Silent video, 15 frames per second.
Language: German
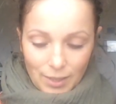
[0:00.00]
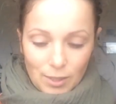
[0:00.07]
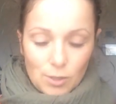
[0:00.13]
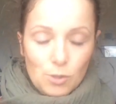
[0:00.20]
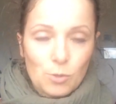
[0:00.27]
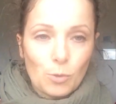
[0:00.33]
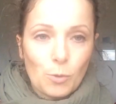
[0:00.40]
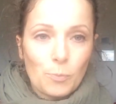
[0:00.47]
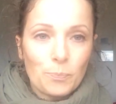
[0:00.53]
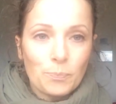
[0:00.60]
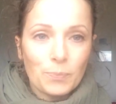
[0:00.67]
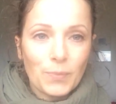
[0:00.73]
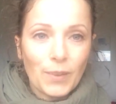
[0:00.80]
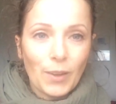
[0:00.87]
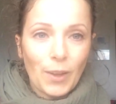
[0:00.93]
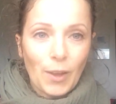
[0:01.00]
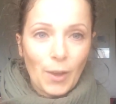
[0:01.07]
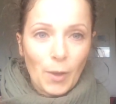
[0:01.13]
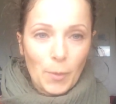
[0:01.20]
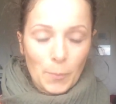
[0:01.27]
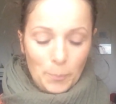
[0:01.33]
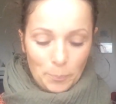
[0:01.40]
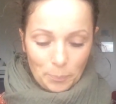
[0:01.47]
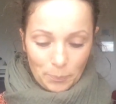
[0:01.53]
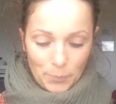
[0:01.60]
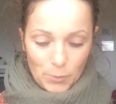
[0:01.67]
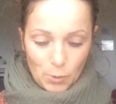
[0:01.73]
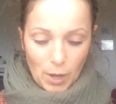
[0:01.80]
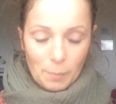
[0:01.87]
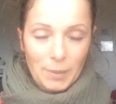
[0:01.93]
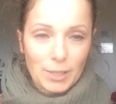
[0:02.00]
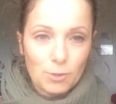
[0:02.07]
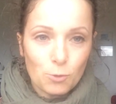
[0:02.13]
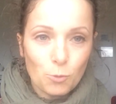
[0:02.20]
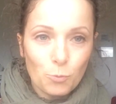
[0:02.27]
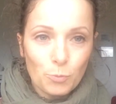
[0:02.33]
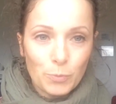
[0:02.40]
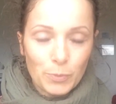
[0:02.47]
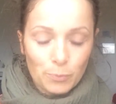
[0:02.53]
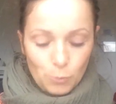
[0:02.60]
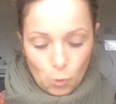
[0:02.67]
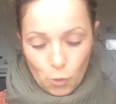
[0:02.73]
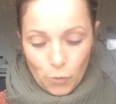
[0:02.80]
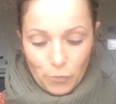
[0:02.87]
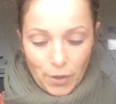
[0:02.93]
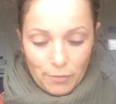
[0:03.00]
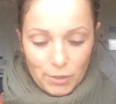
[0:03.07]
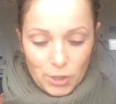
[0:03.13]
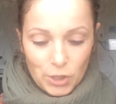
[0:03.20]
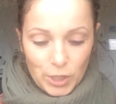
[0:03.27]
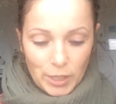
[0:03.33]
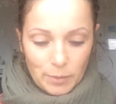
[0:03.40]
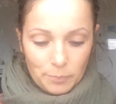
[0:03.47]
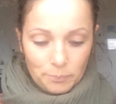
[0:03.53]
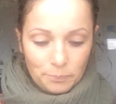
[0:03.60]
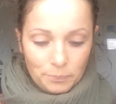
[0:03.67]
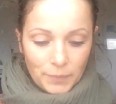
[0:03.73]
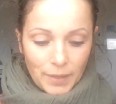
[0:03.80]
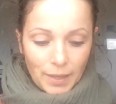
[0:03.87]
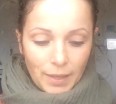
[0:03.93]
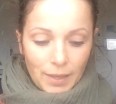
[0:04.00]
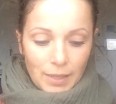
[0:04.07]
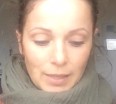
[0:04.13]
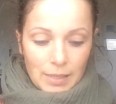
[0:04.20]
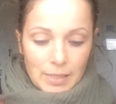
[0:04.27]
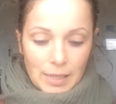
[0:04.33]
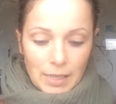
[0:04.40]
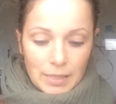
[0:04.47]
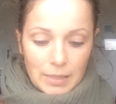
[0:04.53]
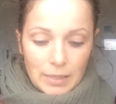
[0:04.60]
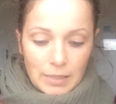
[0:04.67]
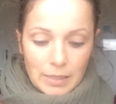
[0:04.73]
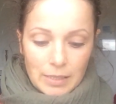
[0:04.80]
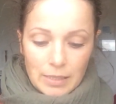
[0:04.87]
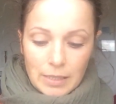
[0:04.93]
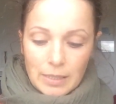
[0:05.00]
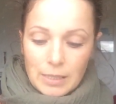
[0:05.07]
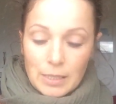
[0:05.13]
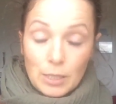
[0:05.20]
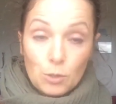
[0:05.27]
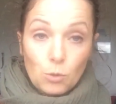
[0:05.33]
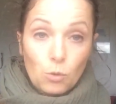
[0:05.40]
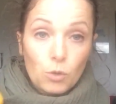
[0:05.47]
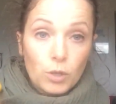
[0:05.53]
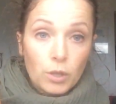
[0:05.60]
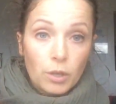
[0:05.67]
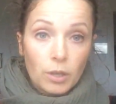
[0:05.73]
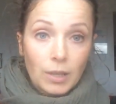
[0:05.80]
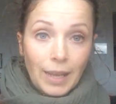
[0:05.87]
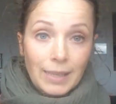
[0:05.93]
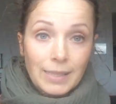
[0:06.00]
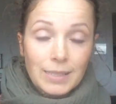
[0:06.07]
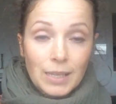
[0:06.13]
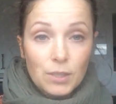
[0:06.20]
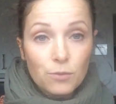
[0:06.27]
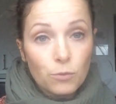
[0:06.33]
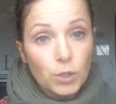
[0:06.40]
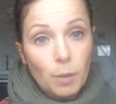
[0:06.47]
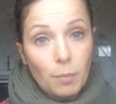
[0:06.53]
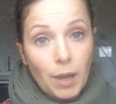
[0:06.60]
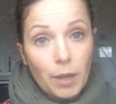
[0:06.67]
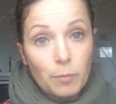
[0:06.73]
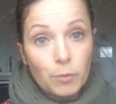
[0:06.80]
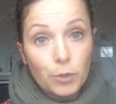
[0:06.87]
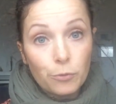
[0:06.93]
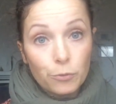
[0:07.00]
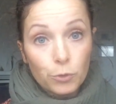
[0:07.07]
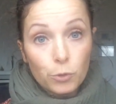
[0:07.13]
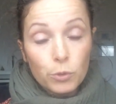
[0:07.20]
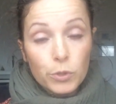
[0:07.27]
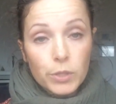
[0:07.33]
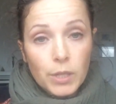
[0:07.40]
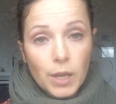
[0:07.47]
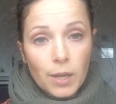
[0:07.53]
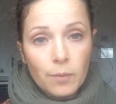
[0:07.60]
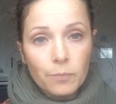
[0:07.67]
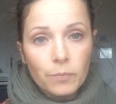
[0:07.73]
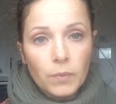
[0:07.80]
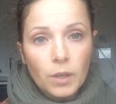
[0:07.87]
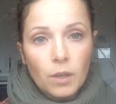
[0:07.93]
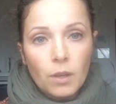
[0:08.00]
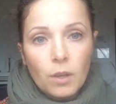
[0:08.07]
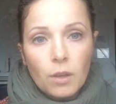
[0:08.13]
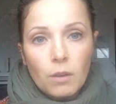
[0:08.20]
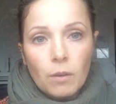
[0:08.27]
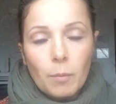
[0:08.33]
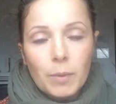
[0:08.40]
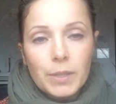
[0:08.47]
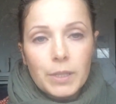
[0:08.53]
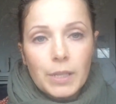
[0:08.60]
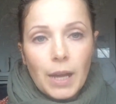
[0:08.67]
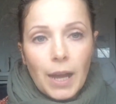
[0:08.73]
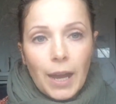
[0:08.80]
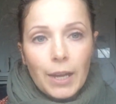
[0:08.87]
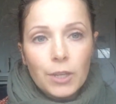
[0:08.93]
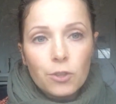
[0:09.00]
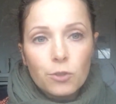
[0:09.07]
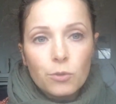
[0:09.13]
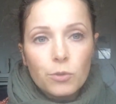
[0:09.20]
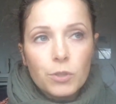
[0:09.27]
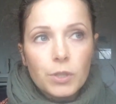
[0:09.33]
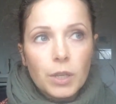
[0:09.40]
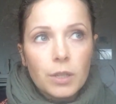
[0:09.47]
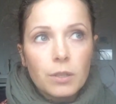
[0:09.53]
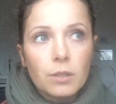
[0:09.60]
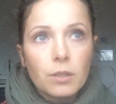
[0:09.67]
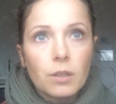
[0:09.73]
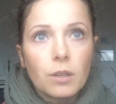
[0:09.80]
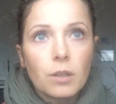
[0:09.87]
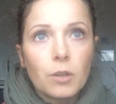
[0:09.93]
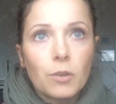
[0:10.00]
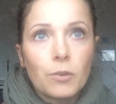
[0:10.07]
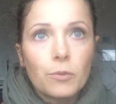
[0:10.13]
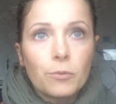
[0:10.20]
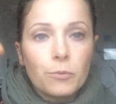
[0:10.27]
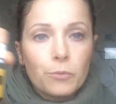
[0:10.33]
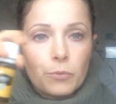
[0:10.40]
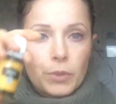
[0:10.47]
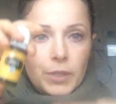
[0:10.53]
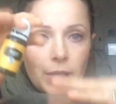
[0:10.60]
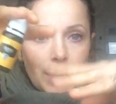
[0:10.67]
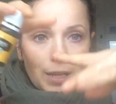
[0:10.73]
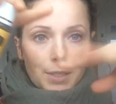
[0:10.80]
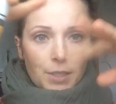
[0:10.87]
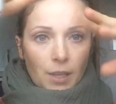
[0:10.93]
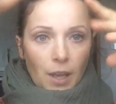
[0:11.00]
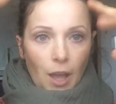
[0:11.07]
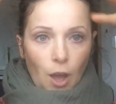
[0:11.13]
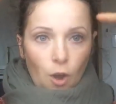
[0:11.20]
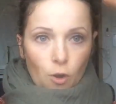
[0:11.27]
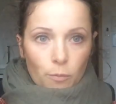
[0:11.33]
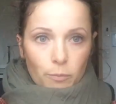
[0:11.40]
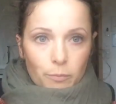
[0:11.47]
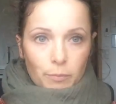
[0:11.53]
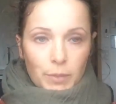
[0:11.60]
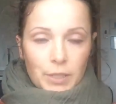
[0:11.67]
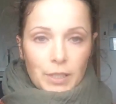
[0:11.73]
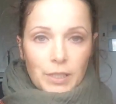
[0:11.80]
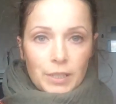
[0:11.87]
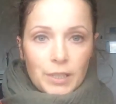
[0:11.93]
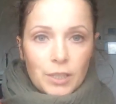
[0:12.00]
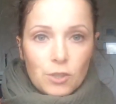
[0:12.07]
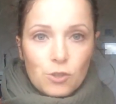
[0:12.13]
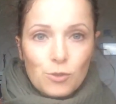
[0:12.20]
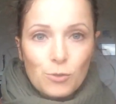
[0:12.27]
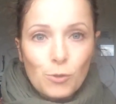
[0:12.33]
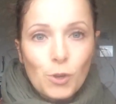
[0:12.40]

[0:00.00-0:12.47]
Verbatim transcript: So, ähm, so kann man das um, ungefähr verstehen. Dann ist die Zitrone ganz, ganz wunderbar im Diffuser. Wenn man die da reintut, dann äh, wird der ganze Raum mit den ätherischen